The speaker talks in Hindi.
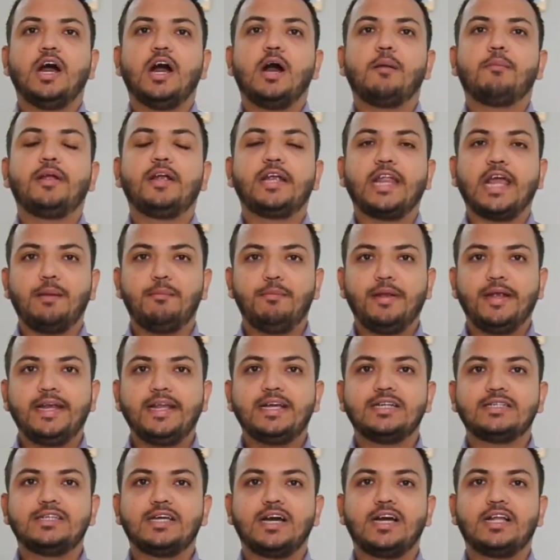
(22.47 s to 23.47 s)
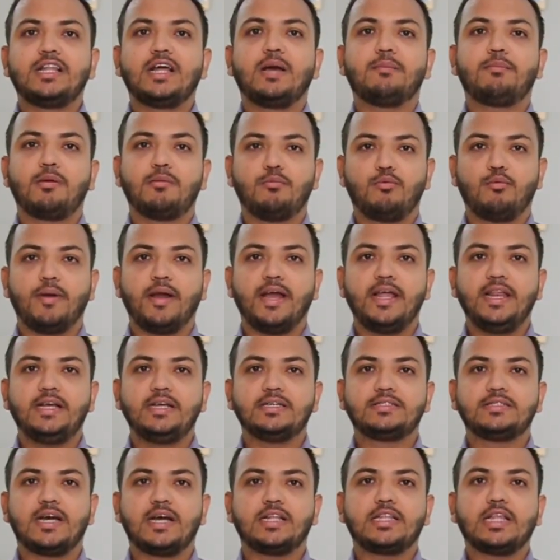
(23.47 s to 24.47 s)
आपके टैबलेट के साथ आपके मोबाइल
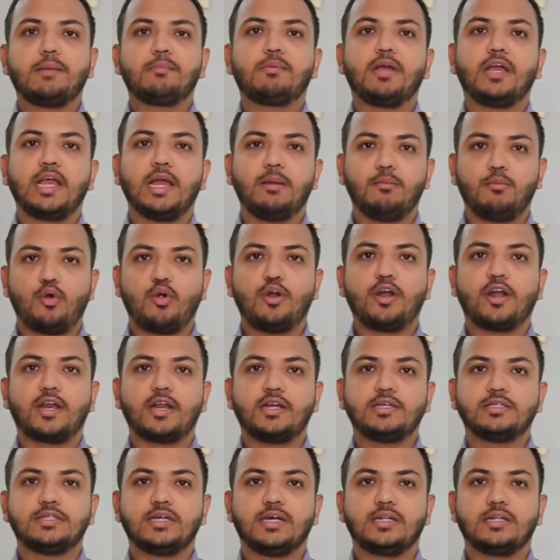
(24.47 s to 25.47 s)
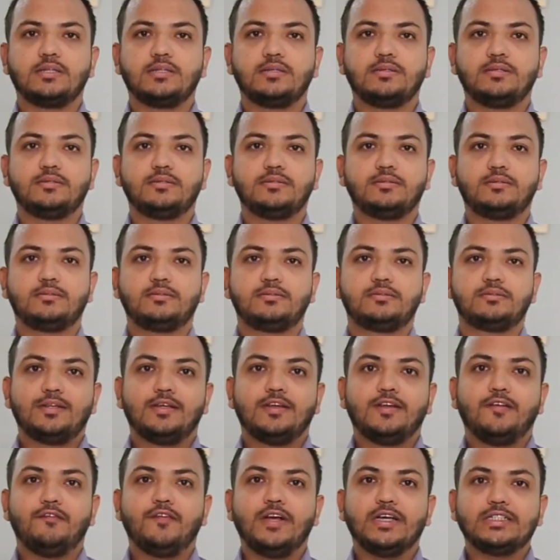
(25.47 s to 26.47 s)
के साथ आपके कैमकॉर्डर के
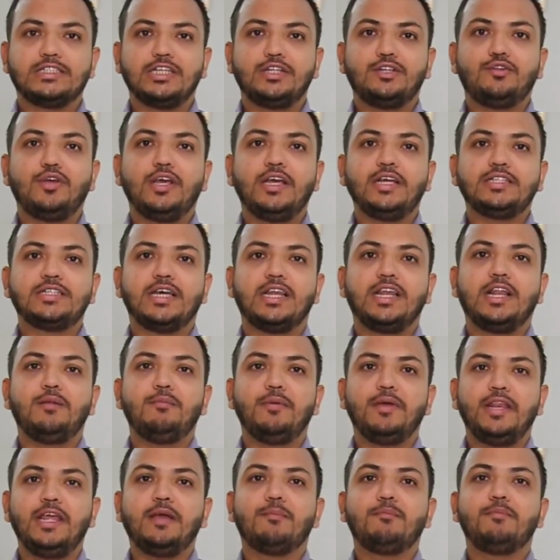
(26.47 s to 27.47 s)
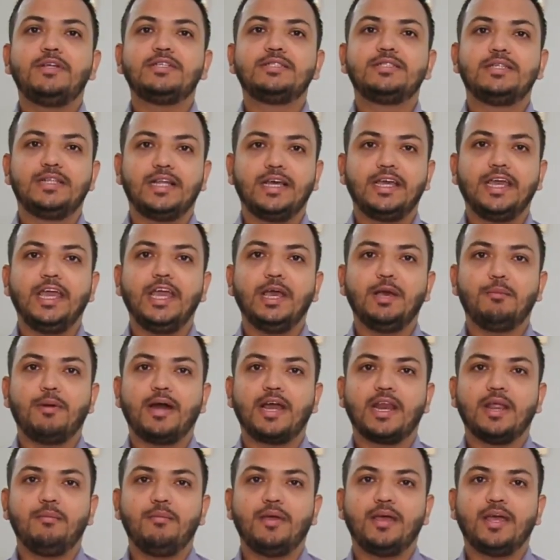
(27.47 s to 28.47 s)
साथ वैसे तो ये चैनल मेरी अपनी ज़िंदगी के
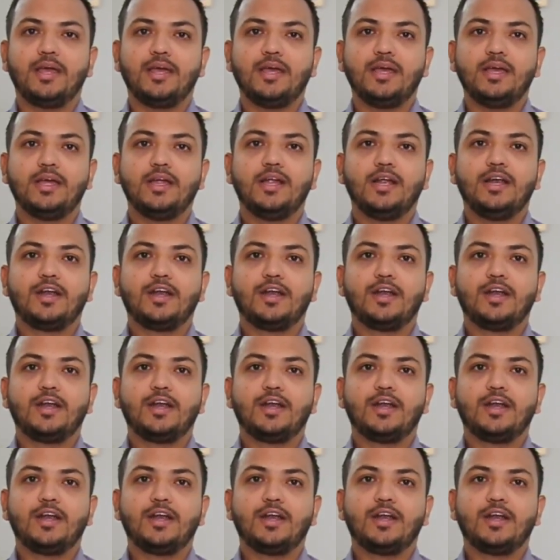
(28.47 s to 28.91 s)
बारे में है